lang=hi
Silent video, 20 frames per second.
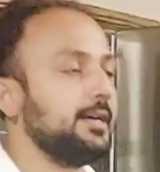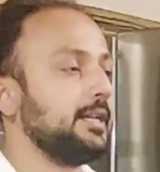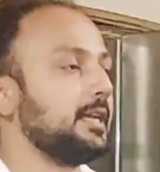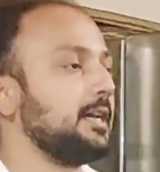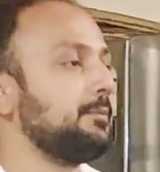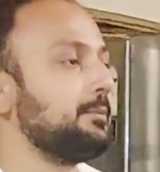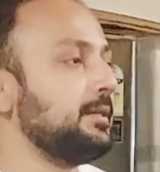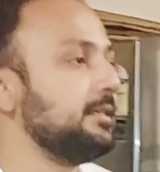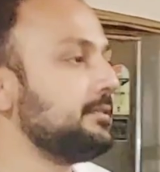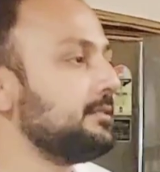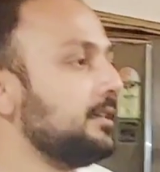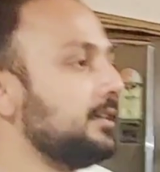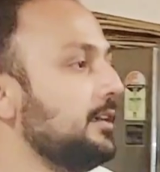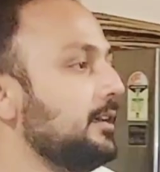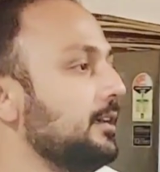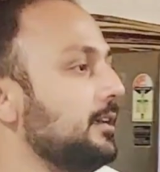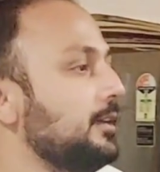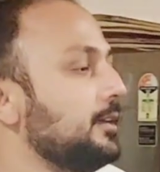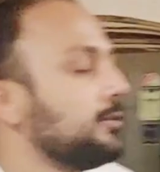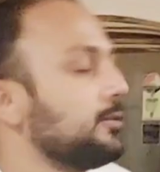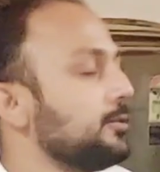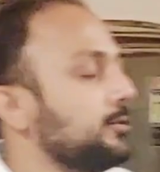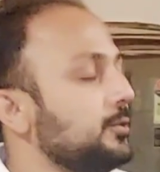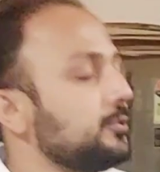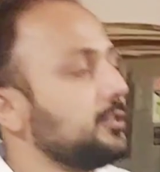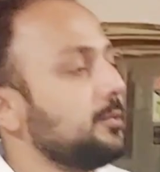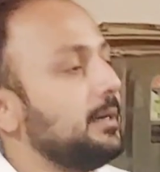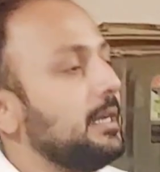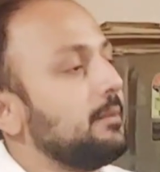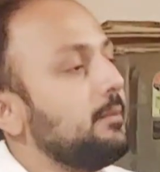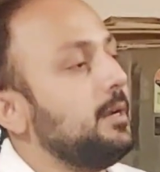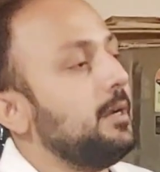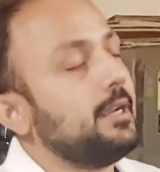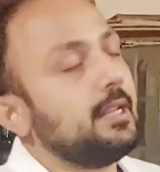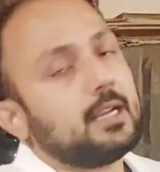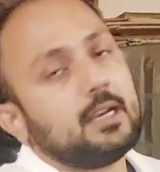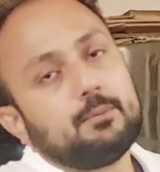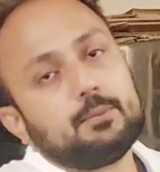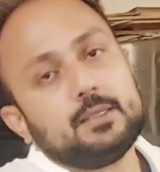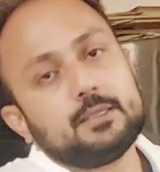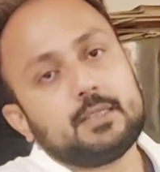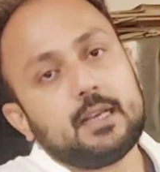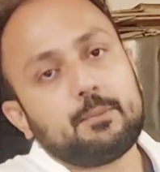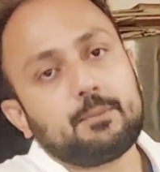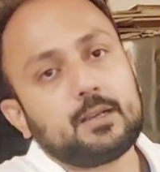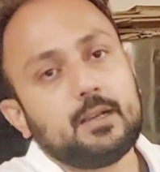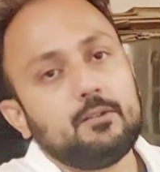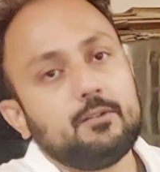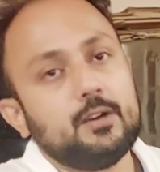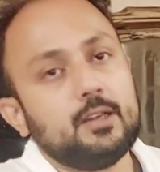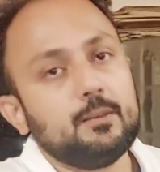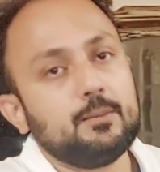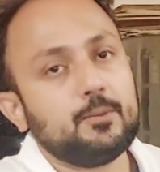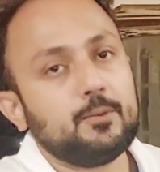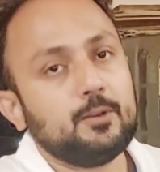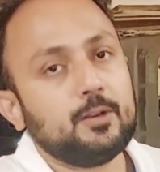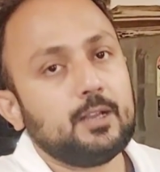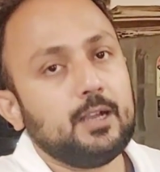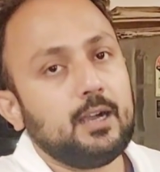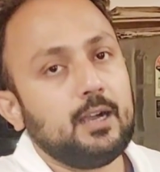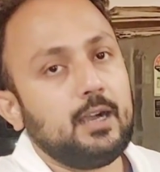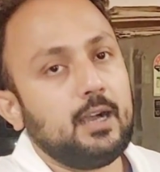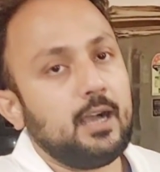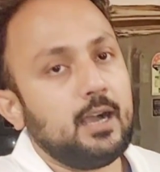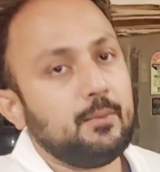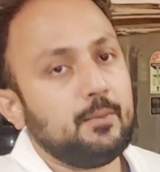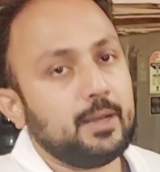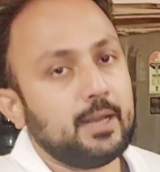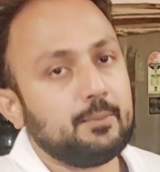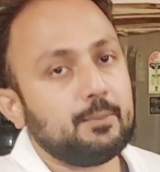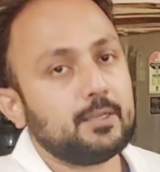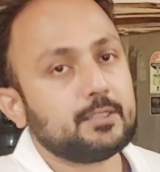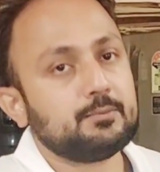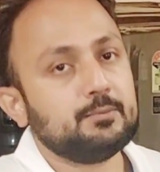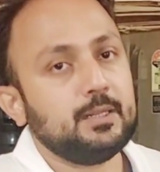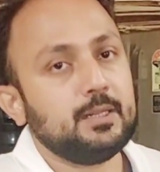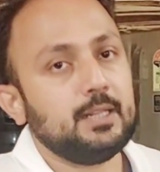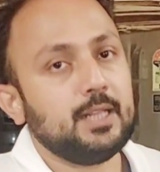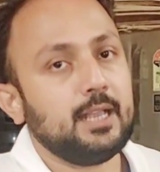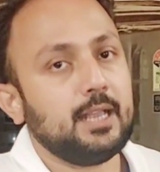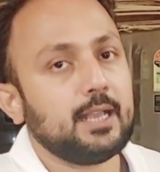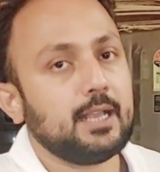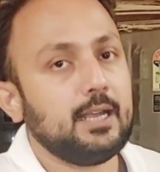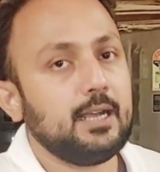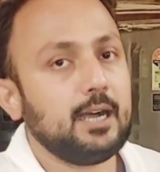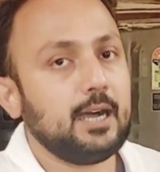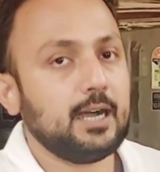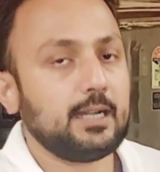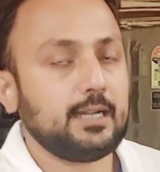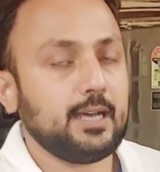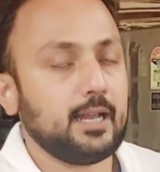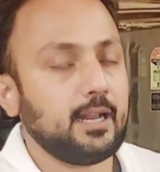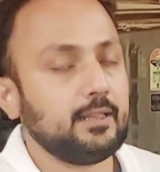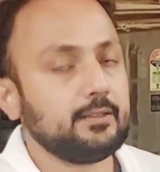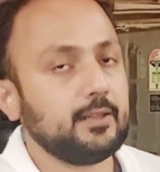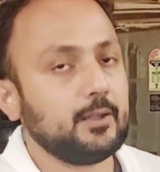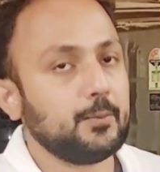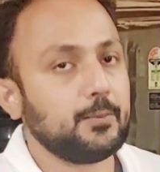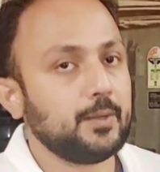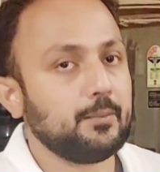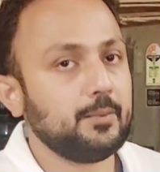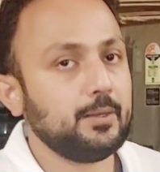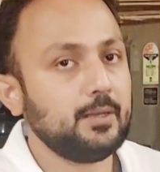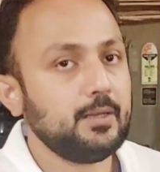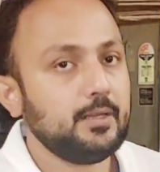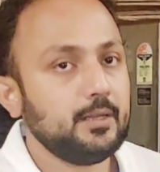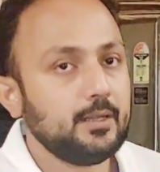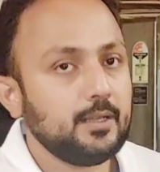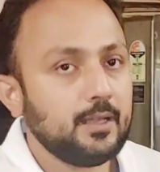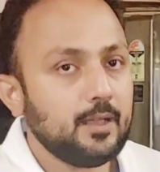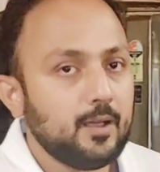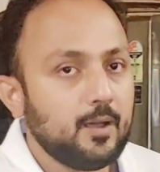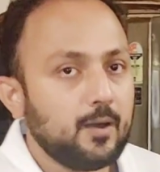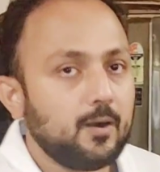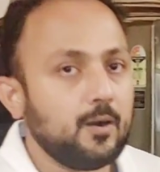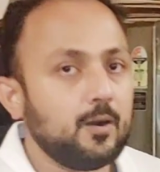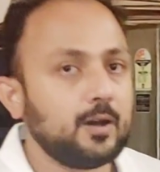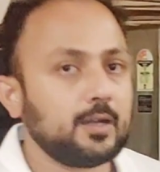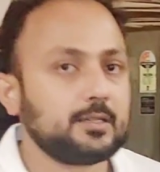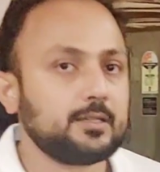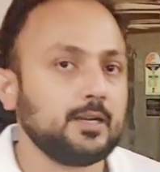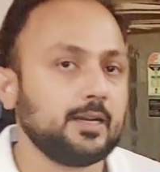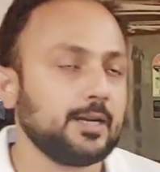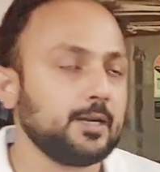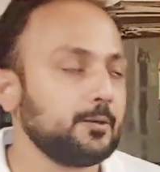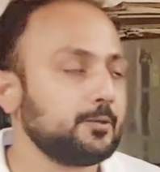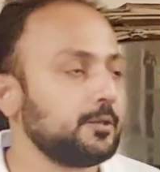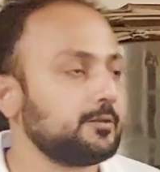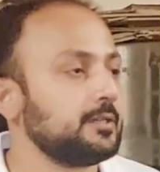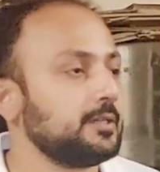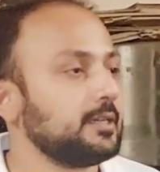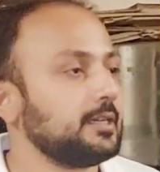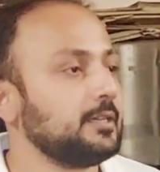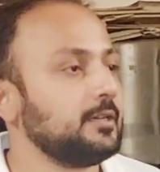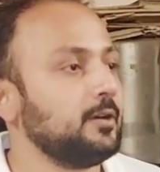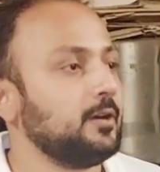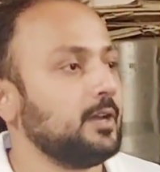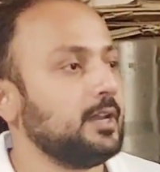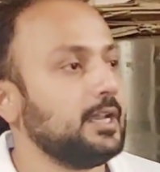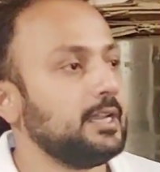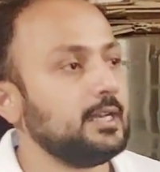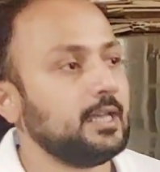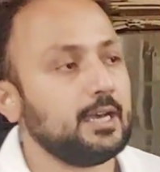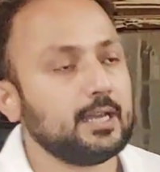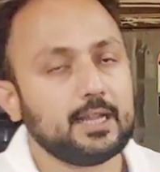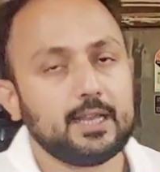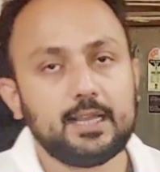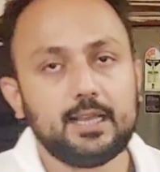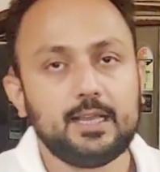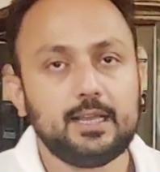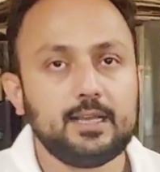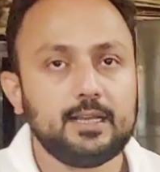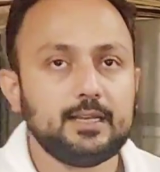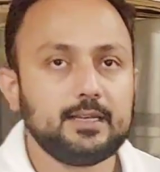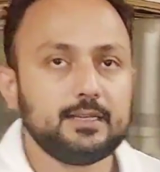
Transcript: लीटर का पीस ओके okay. तो दो सौ बानवे लीटर का पीस आपका वर्लपुल का हमारे पास मिल जाएगा अठारह हजार रुपए में okay. और थर्टी टू थाउजेंड का ये ऑनलाइन आ रहा है